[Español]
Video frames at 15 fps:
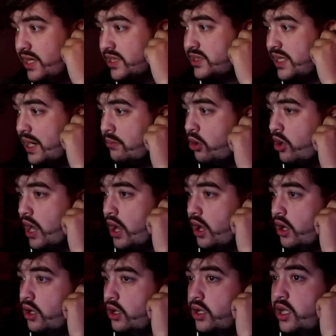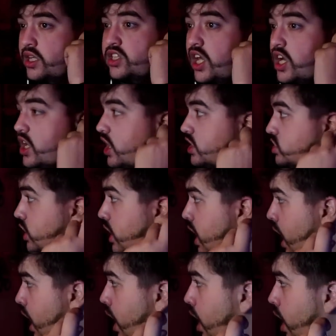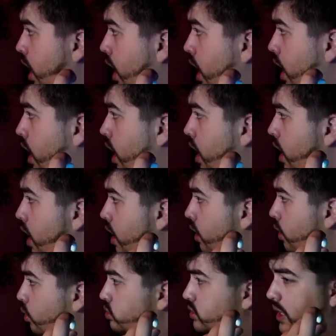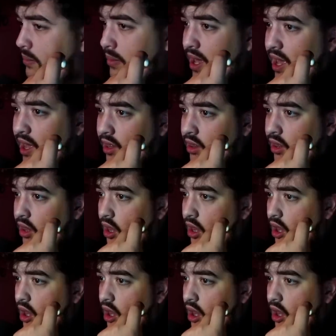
Ahí está la monja. Y se crasea. Otra vez.